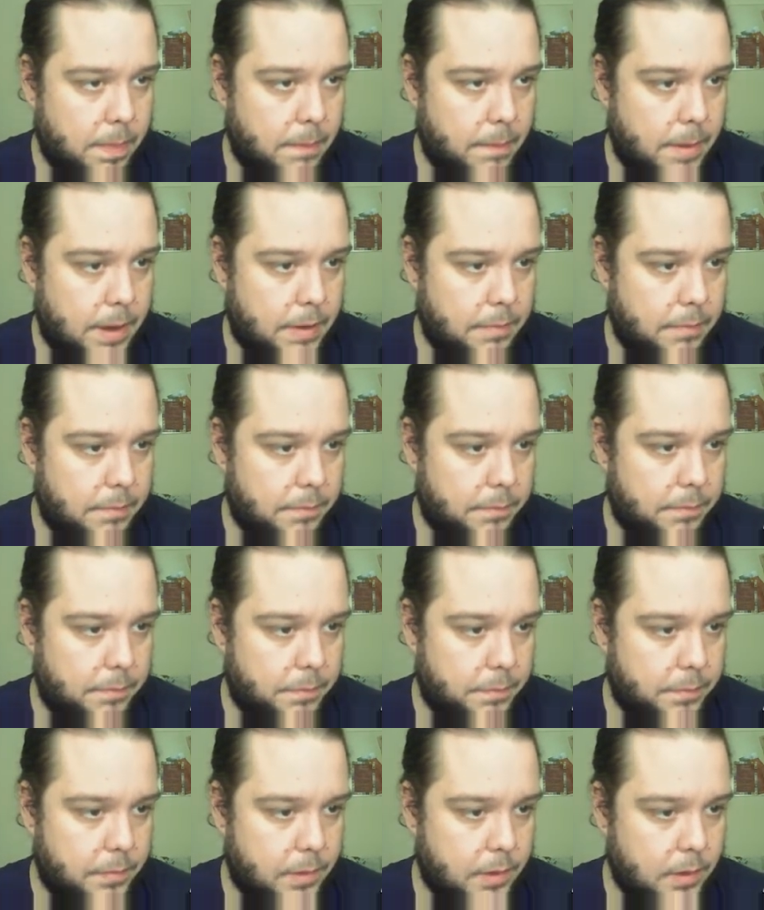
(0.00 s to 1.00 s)
Bueno.
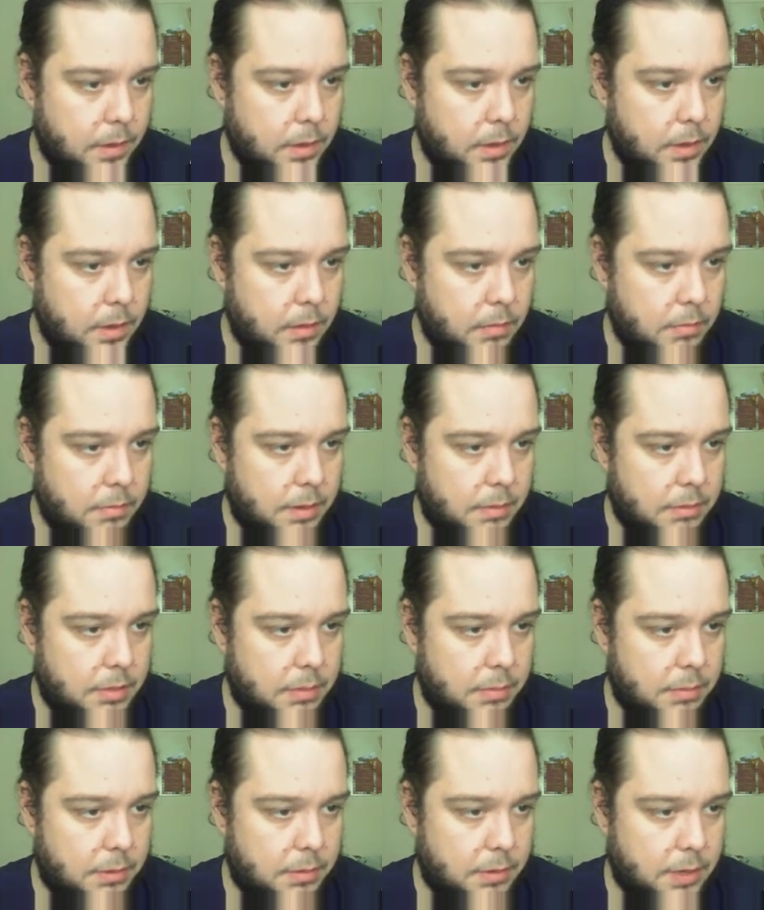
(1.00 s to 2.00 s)

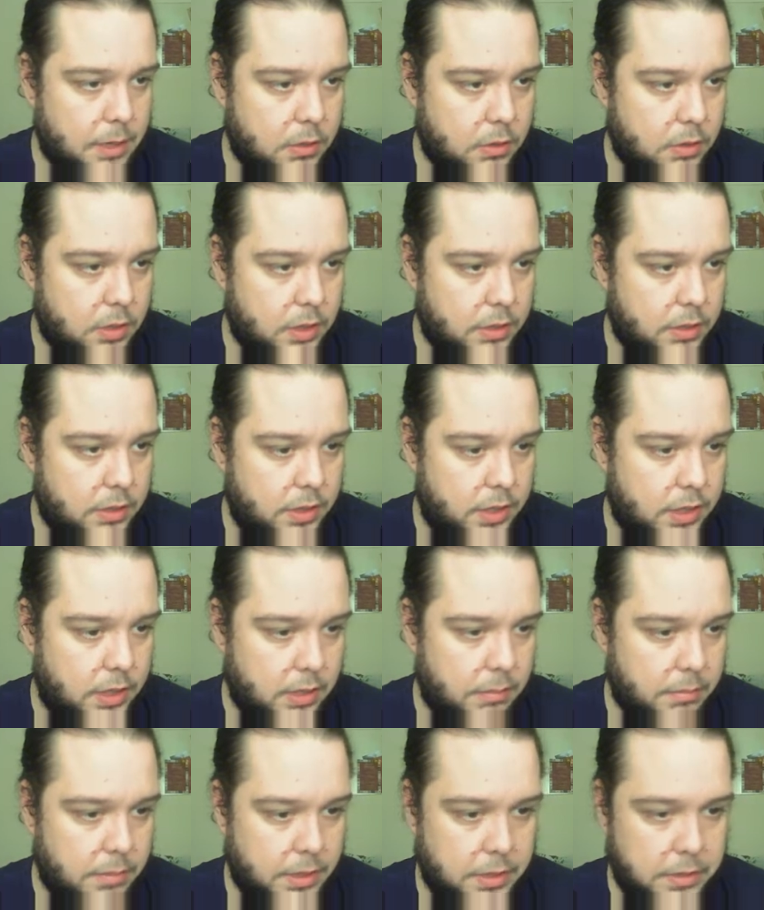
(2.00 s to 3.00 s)
Vamos a probar con este de aquí
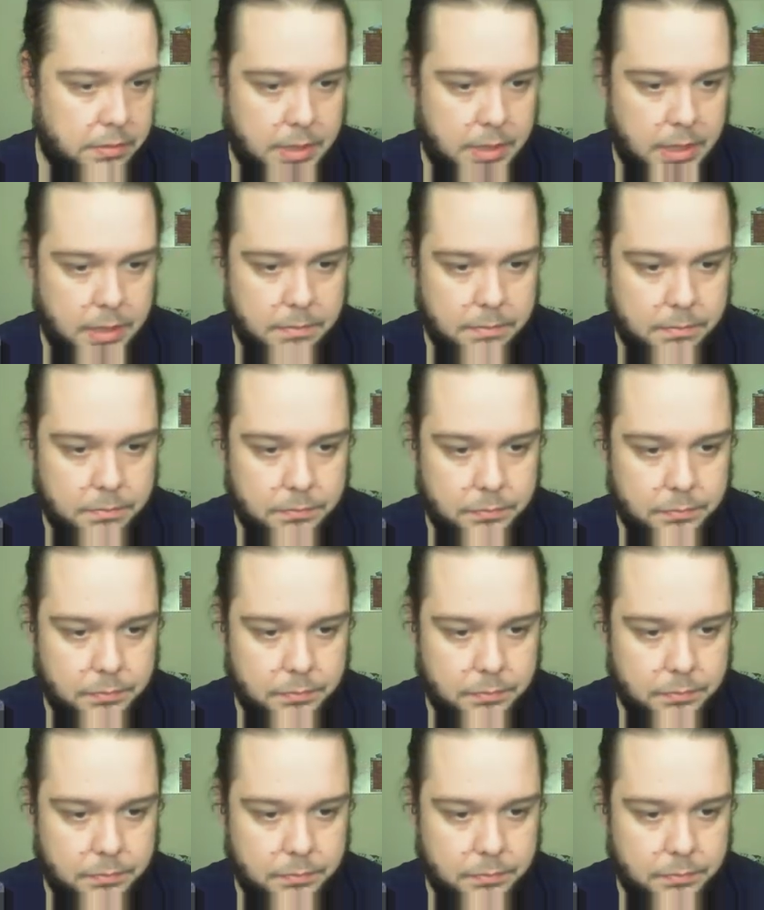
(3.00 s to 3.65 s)
en medio, ¿vale?